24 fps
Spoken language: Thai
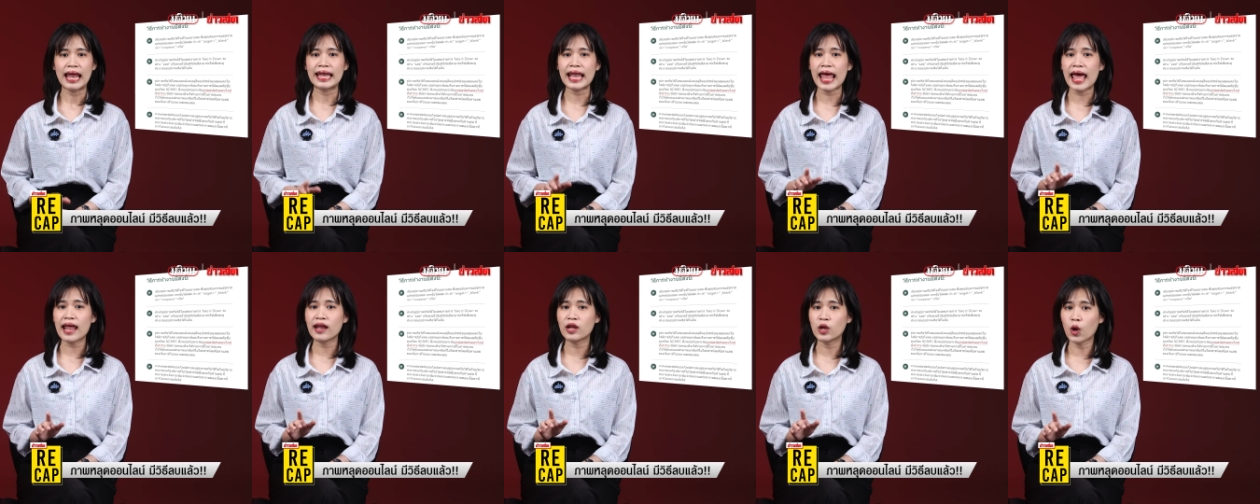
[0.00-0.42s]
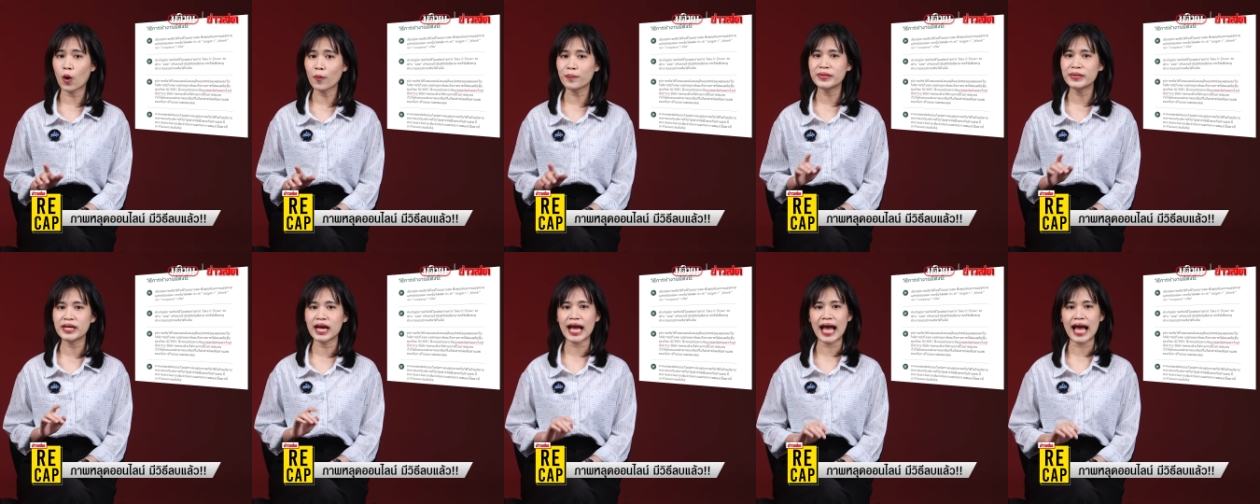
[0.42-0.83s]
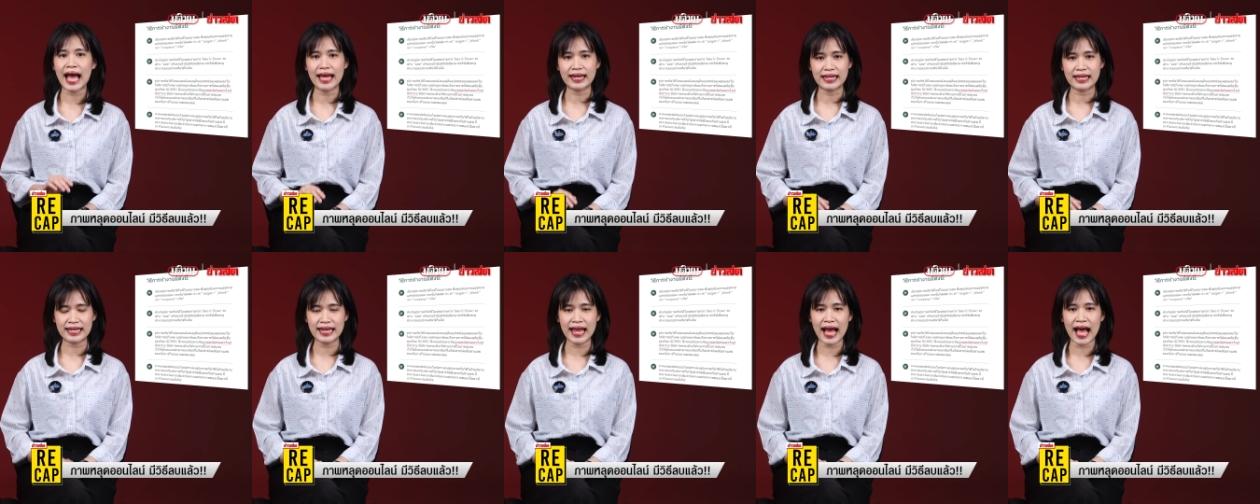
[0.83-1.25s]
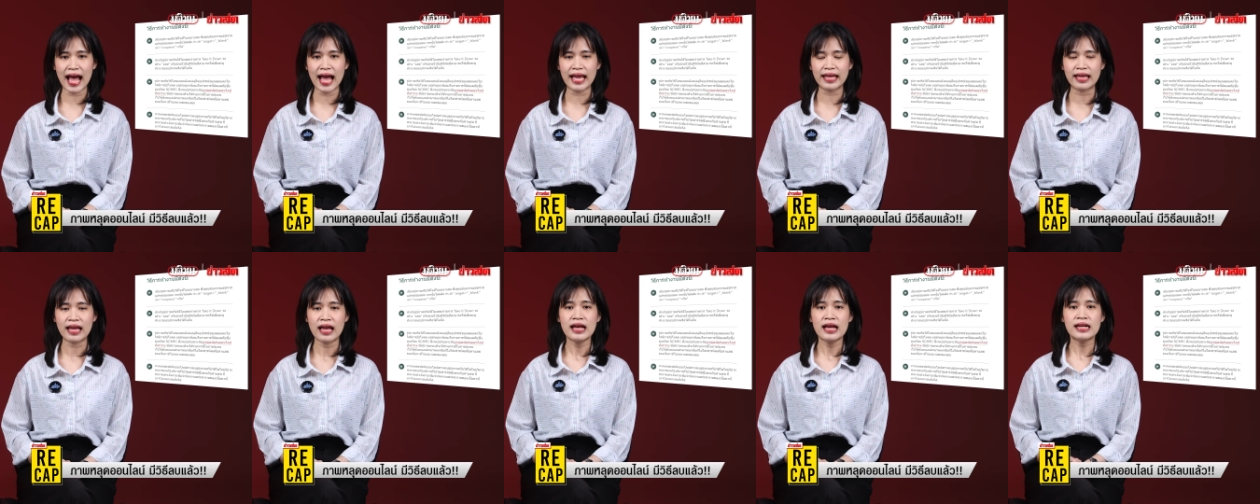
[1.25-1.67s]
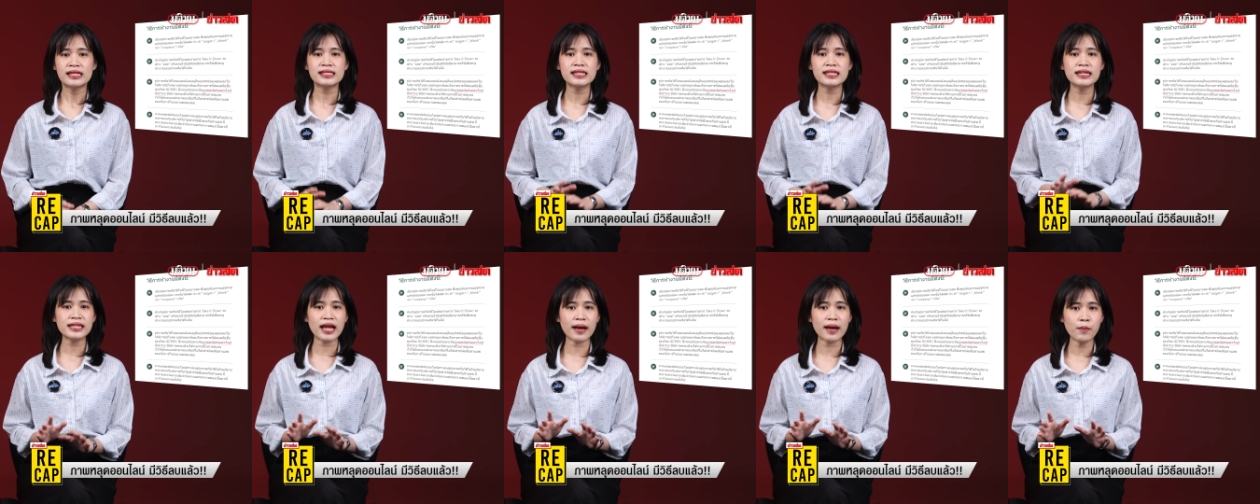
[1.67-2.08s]
และลบเนื้อหานี้ได้
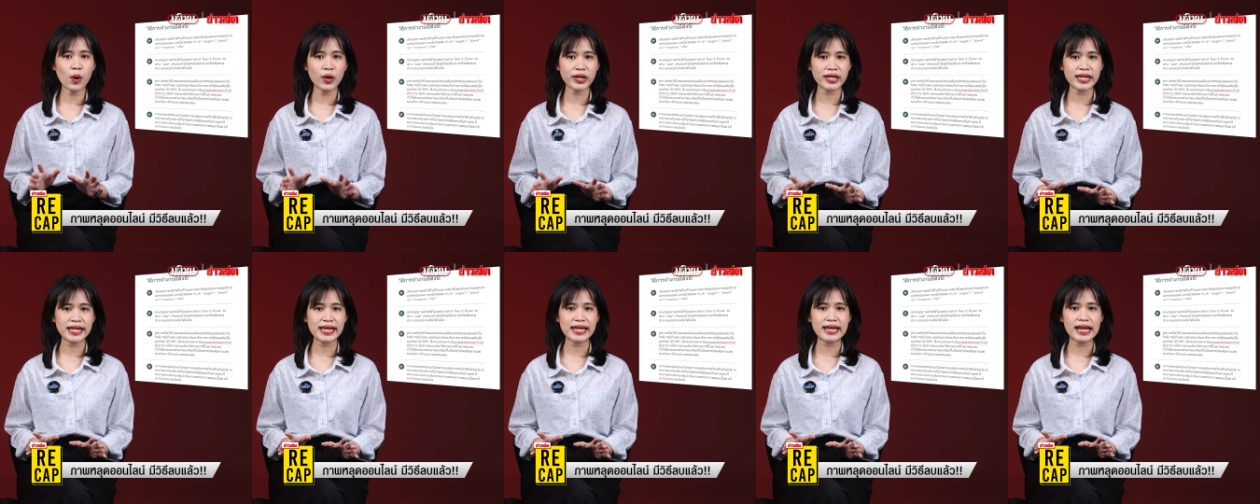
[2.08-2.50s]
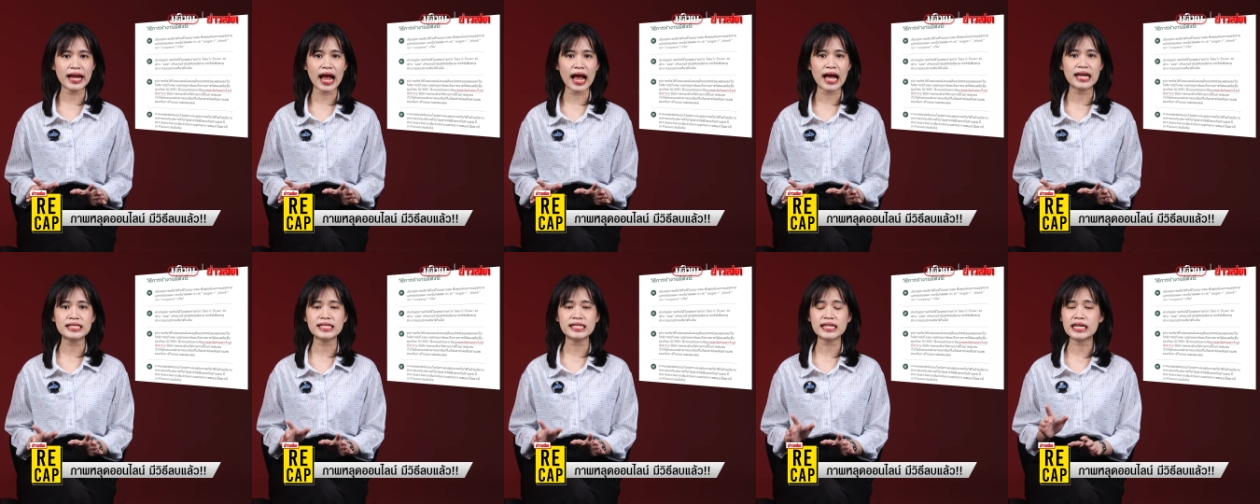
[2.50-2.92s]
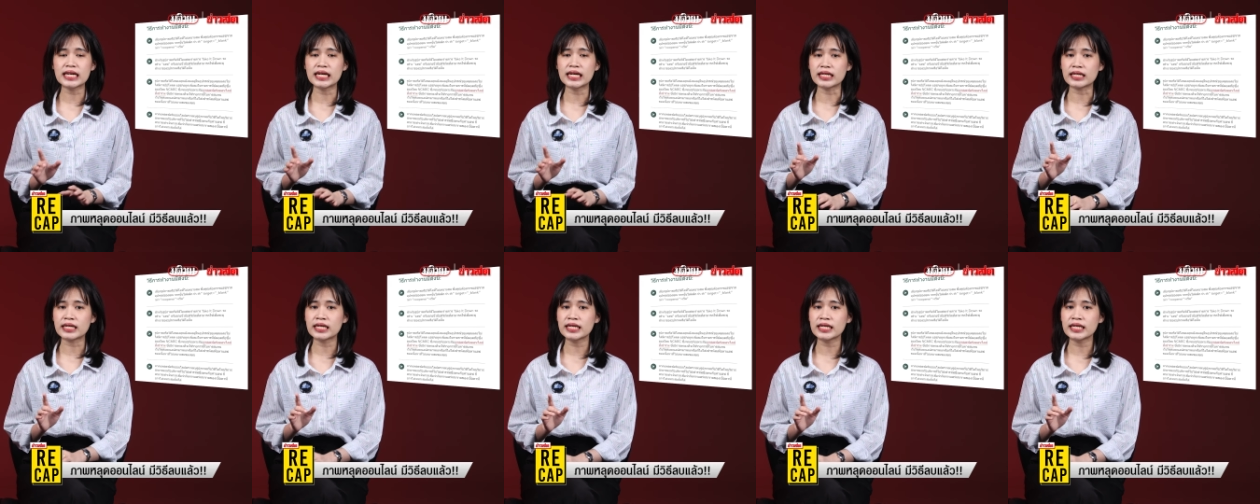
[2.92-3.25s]
ซึ่งทั้งหมดนี้นะคะจะเกิด